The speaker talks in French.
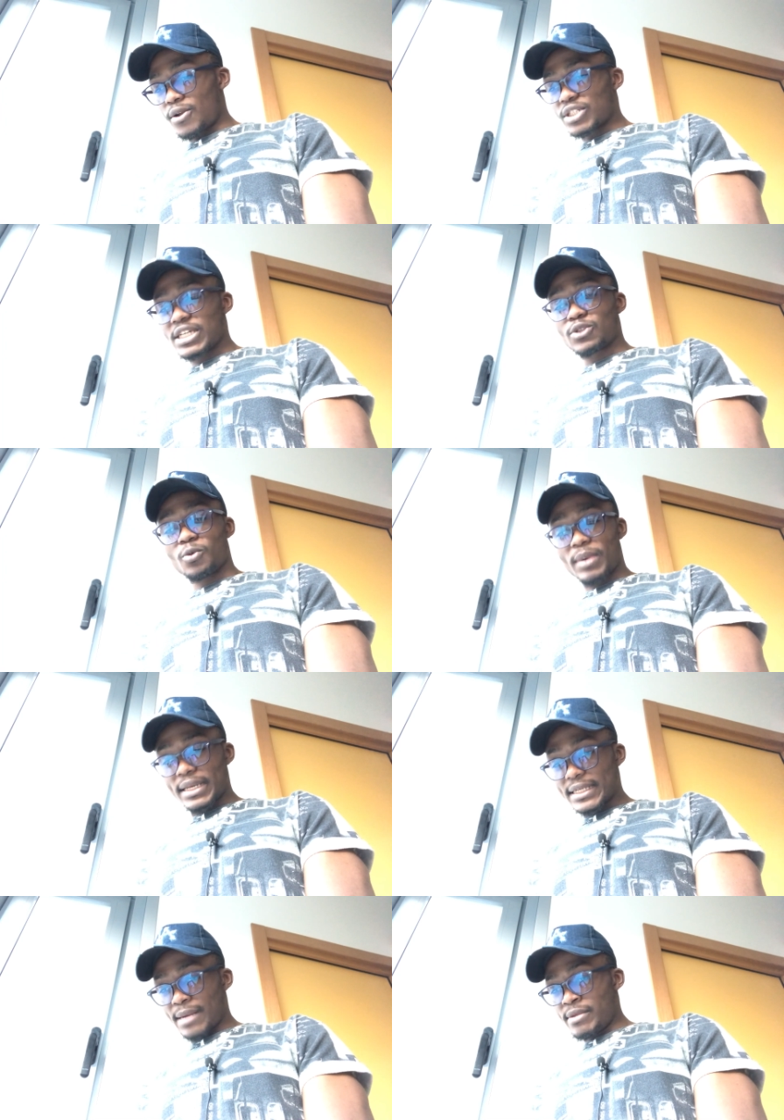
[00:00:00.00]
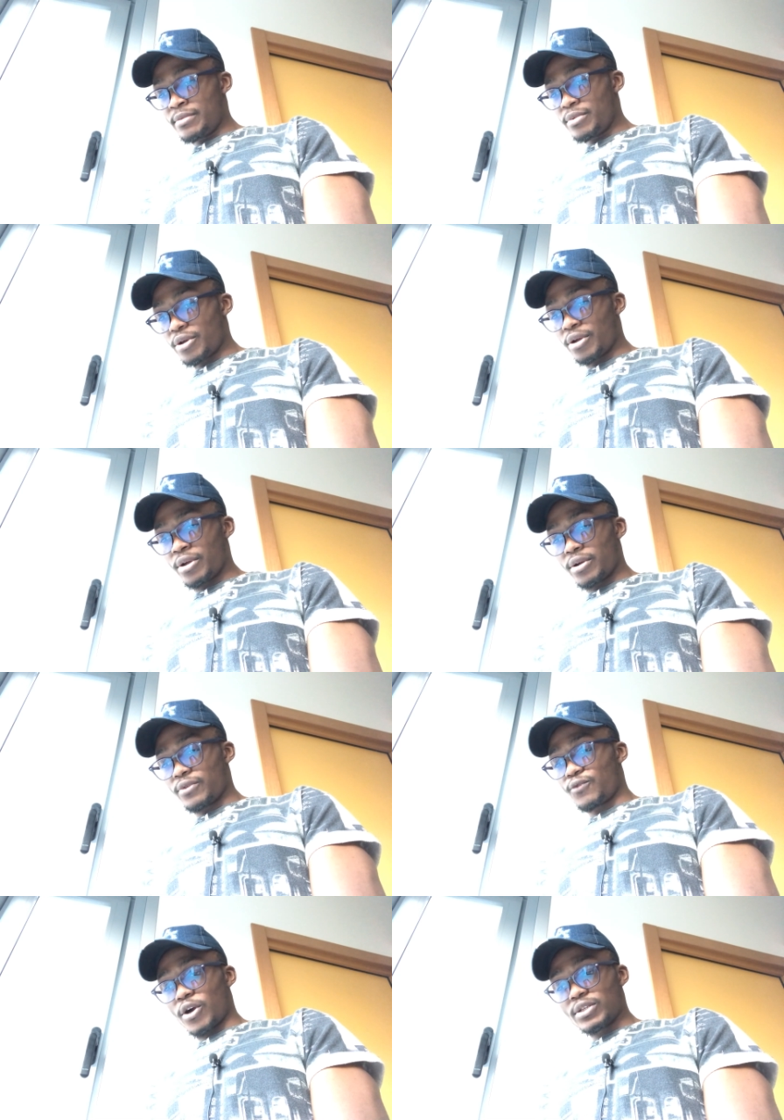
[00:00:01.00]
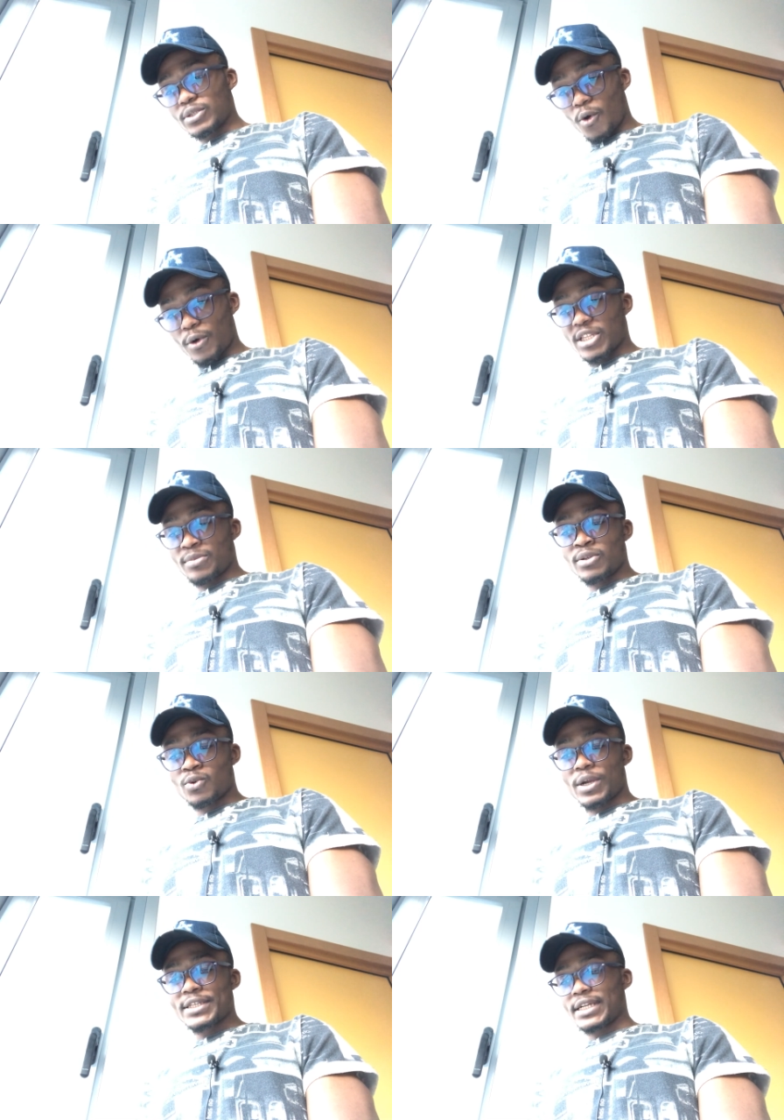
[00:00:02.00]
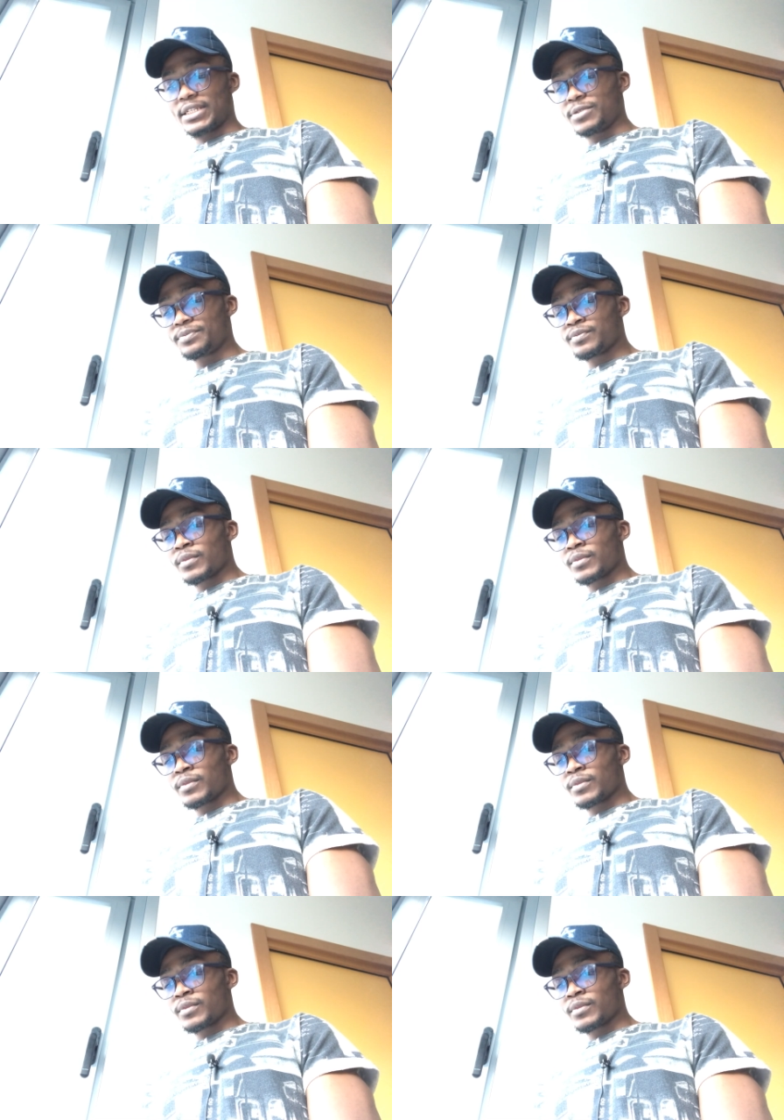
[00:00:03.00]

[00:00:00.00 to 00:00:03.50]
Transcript: Alors j'ai déjà trop parlé quand même. Euh, concrètement de quoi il s'agit.